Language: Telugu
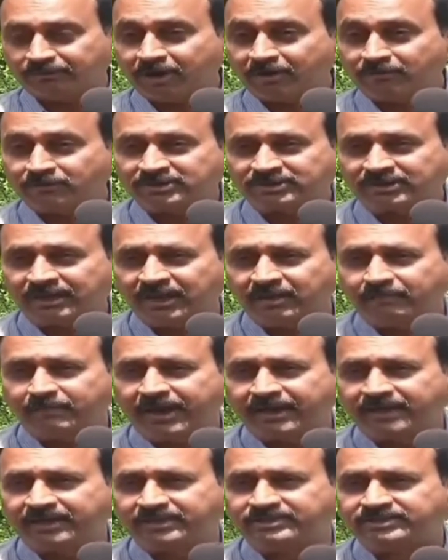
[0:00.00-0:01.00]
వ్యవస్థలను
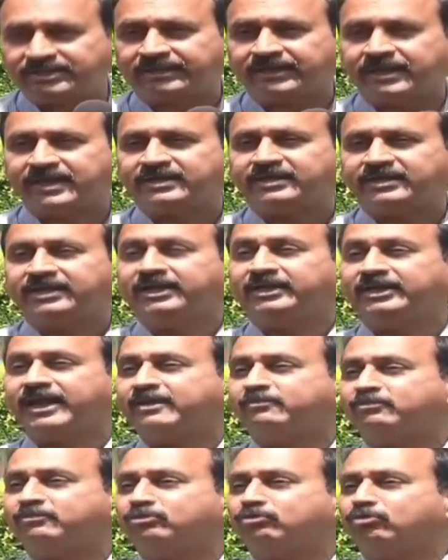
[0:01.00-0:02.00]
మేనేజ్ చేయడానికి ఈ
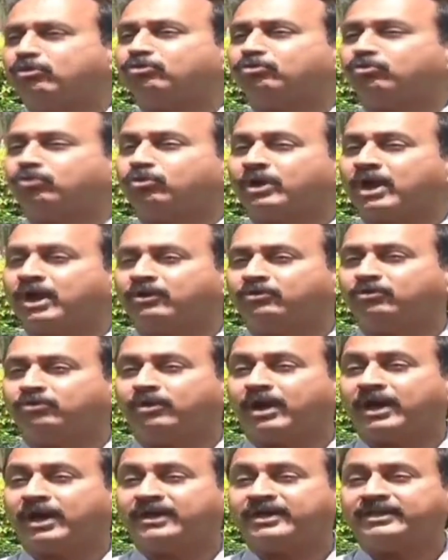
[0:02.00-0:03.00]
టైంను కోరుకున్నాడు
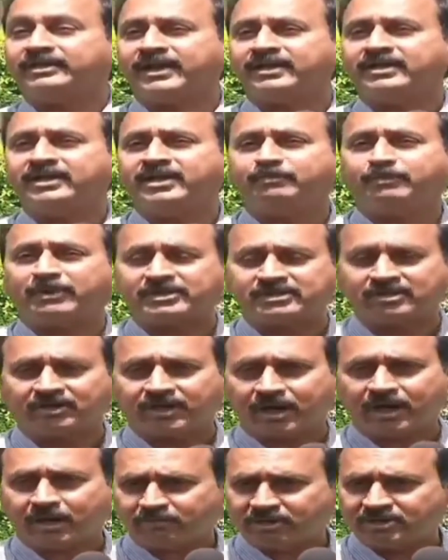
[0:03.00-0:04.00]
అనేదాన్ని
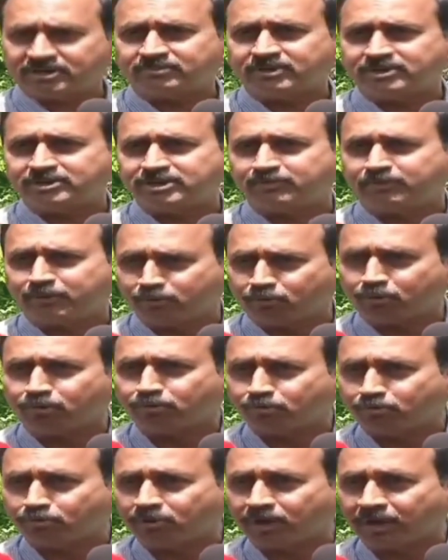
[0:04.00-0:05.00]
ప్రజలు గమనించమని చెప్పి
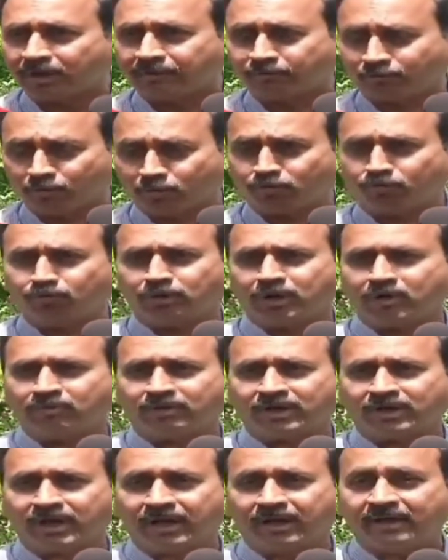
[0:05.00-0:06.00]
కోరుకున్నా కోరుకుంటా
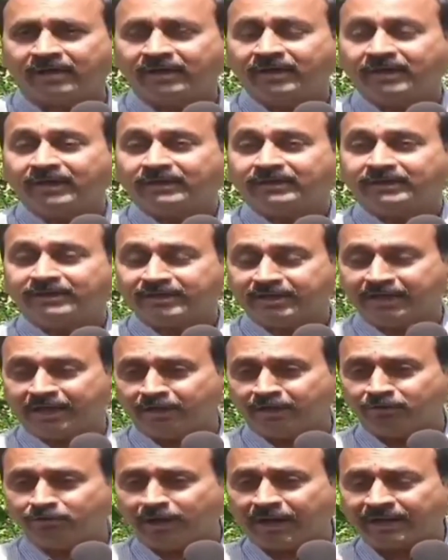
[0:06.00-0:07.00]
ఉన్నా
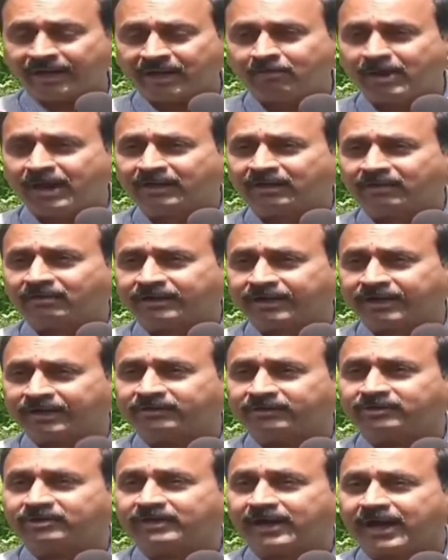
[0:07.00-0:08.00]
నేను అన్న మాటలు
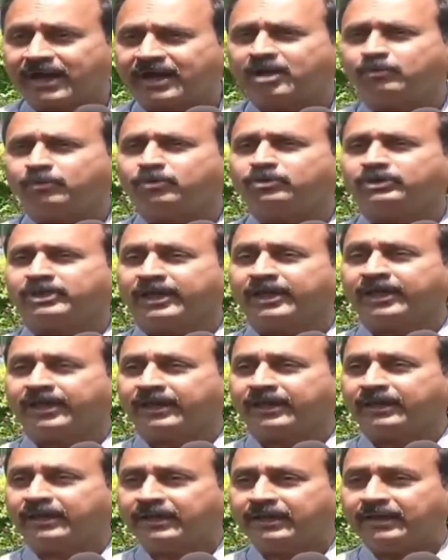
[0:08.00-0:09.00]
కరెక్ట్ కాకపోతే
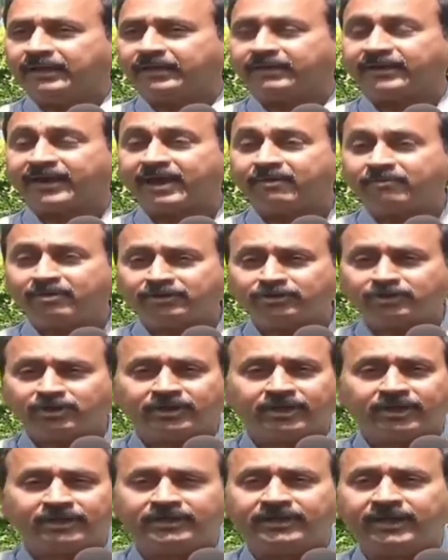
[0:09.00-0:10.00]
రేవంత్
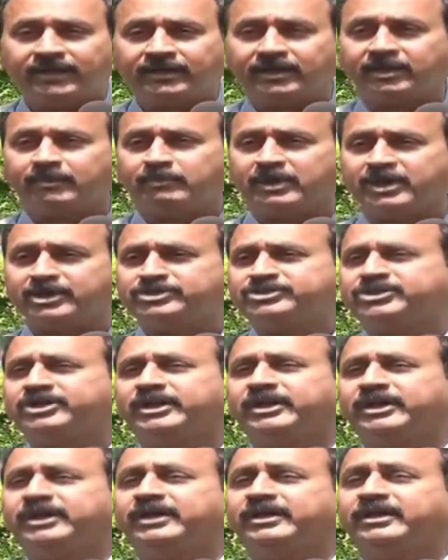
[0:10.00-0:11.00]
రెడ్డి అనే
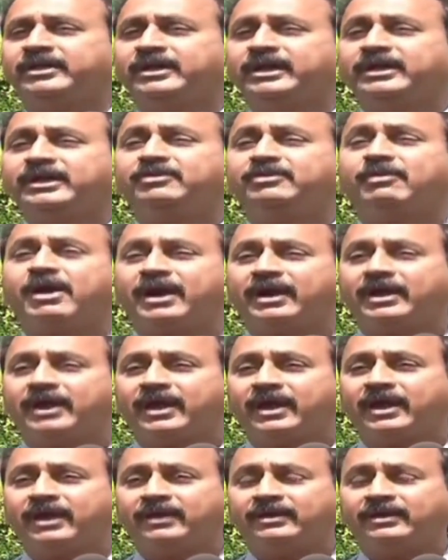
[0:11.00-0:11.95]
మనిషి ఇవాళ